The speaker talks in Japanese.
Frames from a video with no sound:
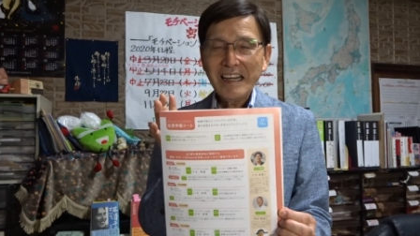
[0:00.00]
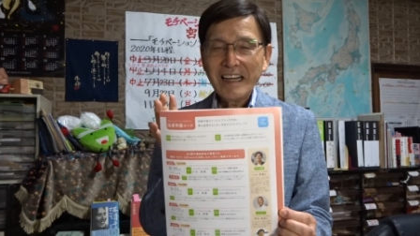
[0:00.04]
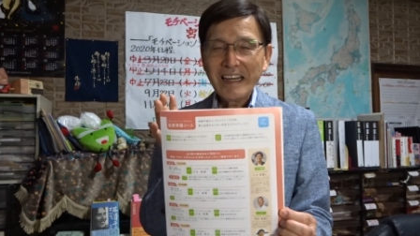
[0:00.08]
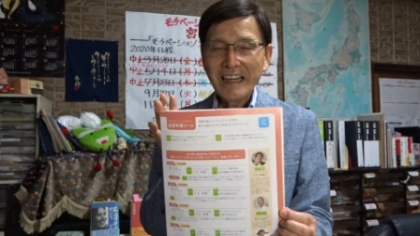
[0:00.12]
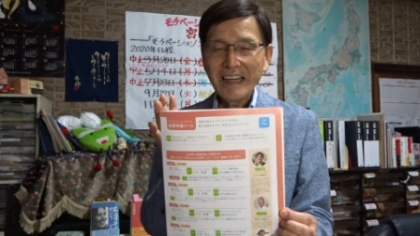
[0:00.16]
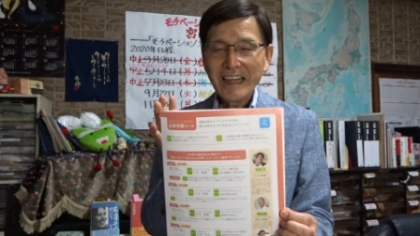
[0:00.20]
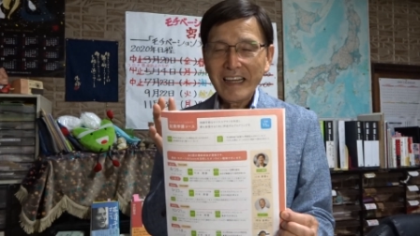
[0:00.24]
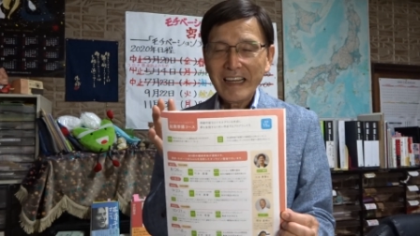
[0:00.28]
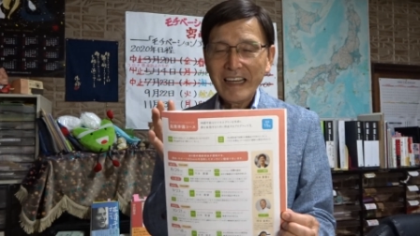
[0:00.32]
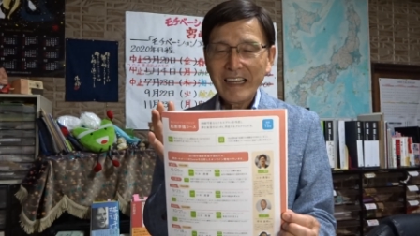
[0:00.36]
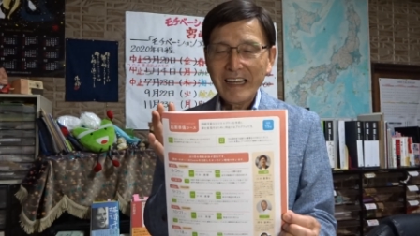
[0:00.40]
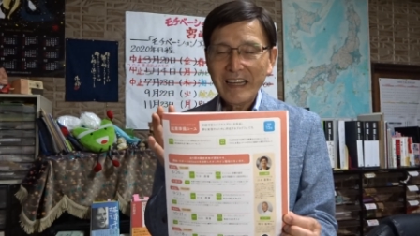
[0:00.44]

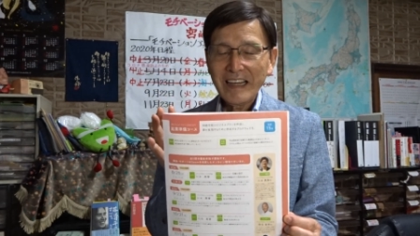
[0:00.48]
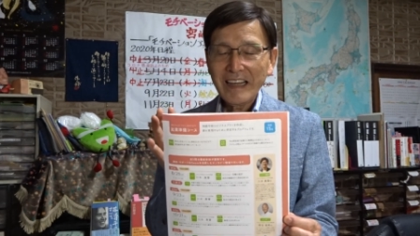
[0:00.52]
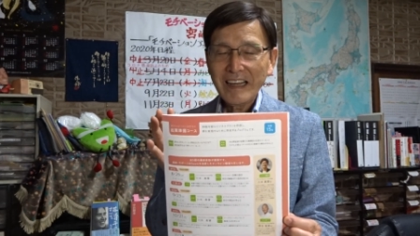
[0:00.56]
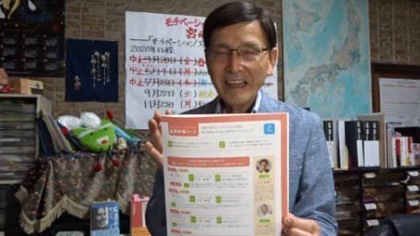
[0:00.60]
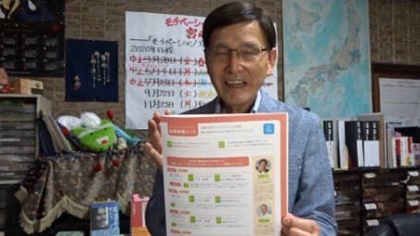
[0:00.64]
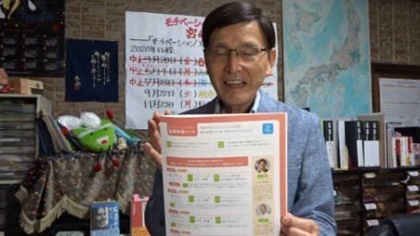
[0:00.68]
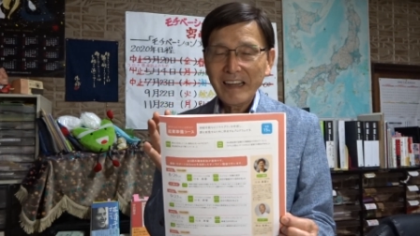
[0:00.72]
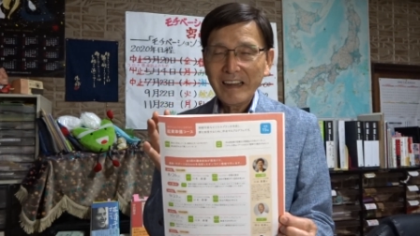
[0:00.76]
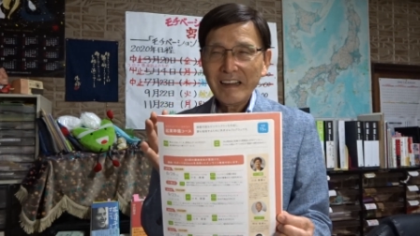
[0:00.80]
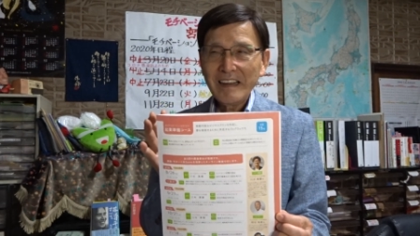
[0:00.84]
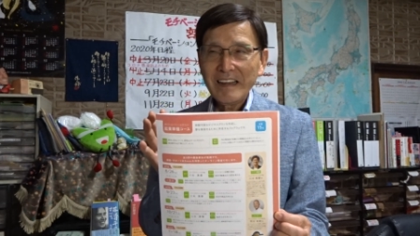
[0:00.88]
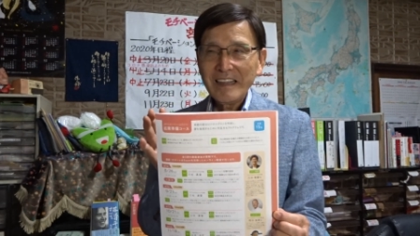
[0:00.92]

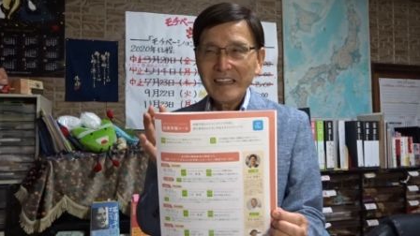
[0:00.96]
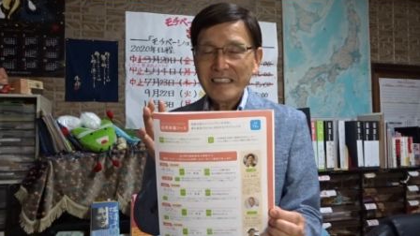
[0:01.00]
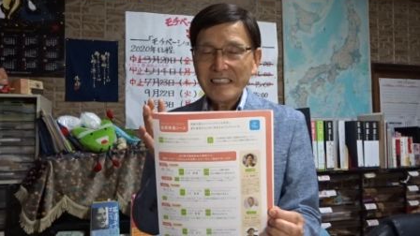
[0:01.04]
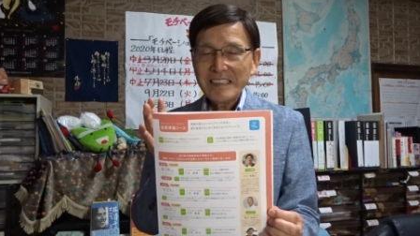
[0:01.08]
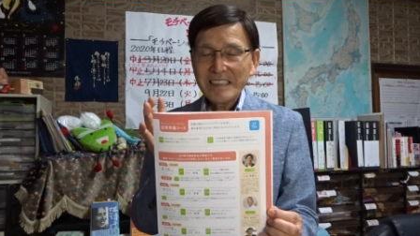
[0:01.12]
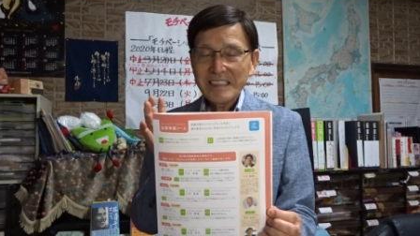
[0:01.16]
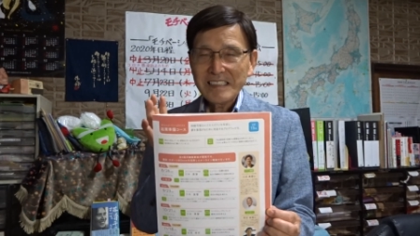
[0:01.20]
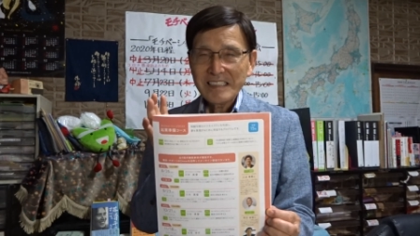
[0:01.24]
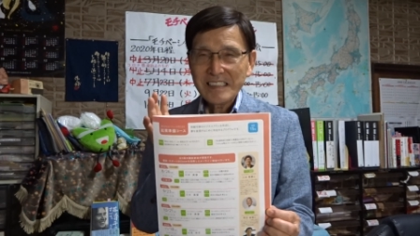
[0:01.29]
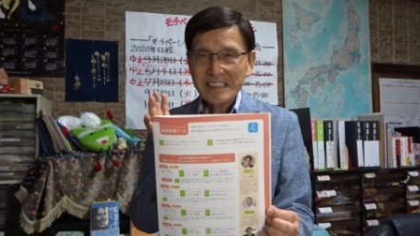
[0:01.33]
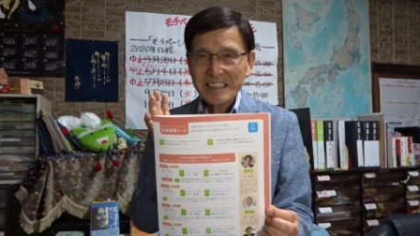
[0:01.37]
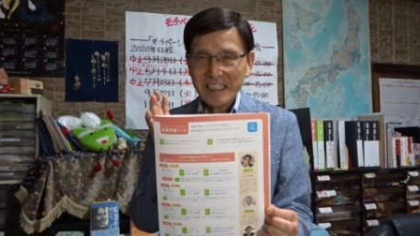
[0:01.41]

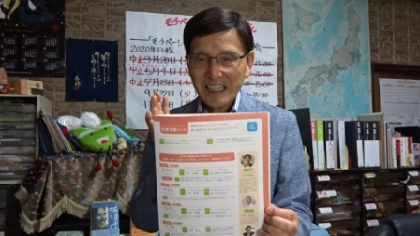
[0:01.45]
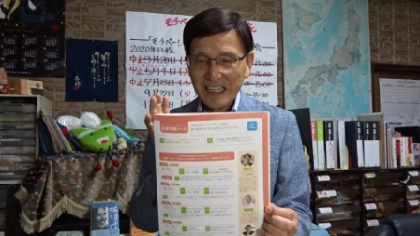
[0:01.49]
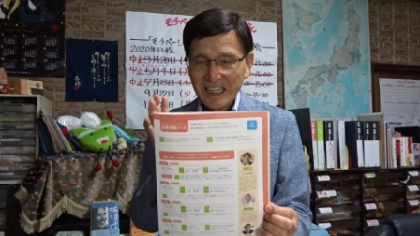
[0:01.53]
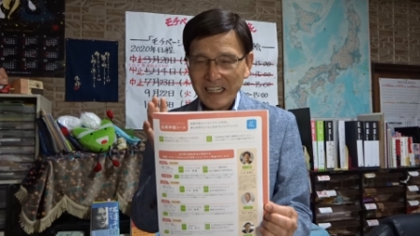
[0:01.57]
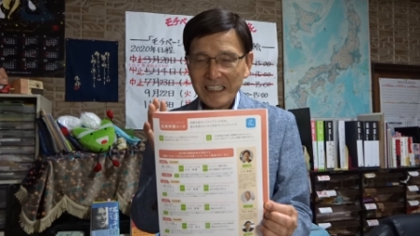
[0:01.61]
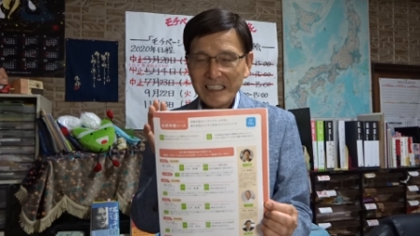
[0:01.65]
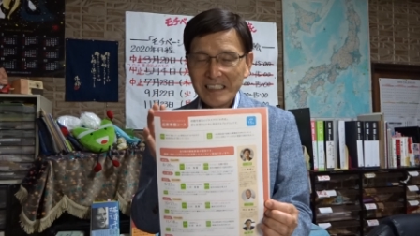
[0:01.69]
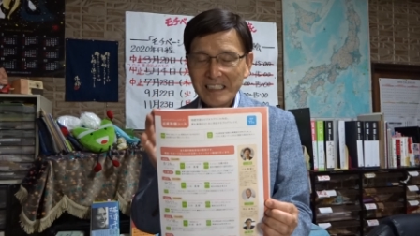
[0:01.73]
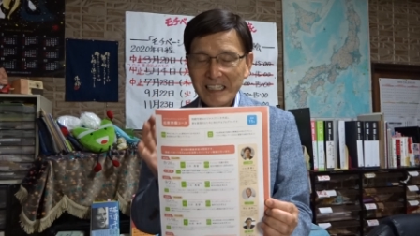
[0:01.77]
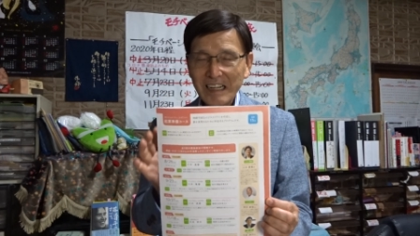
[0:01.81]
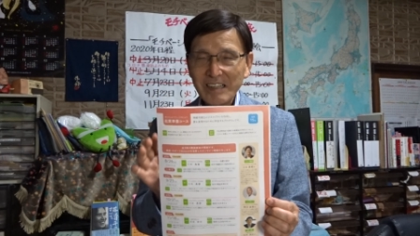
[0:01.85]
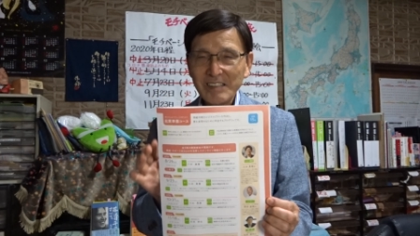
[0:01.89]
えー、
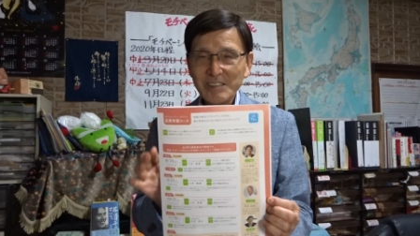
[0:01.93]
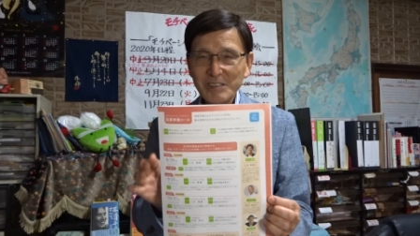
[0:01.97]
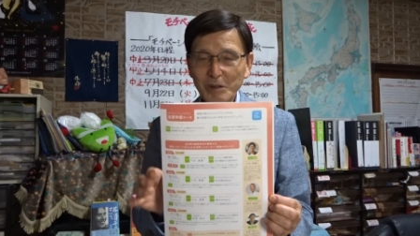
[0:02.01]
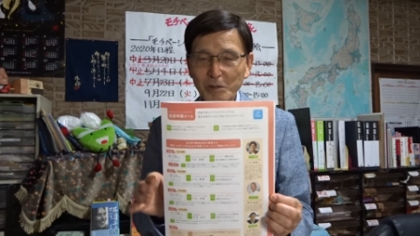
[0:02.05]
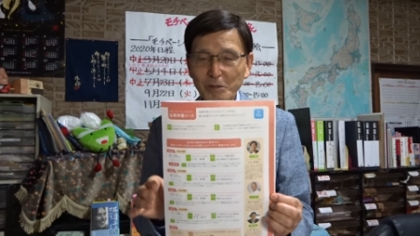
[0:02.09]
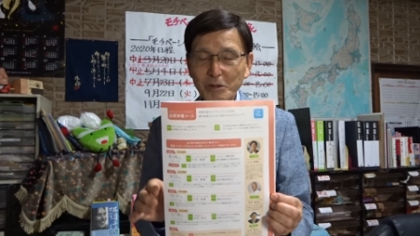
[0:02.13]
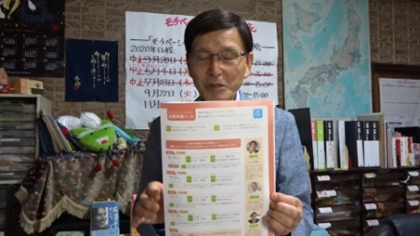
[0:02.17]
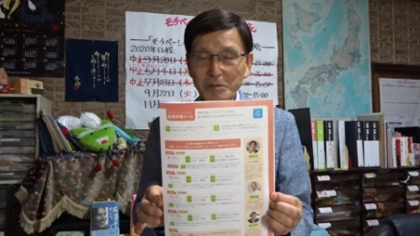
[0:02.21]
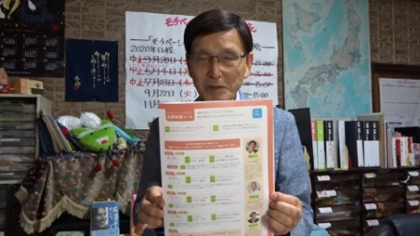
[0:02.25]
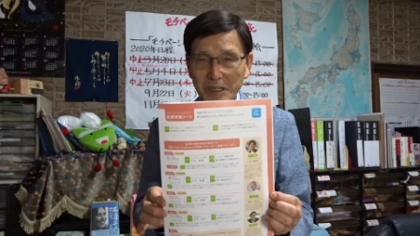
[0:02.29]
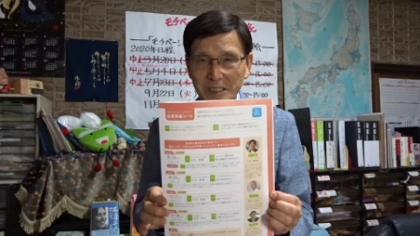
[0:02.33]
力になると思い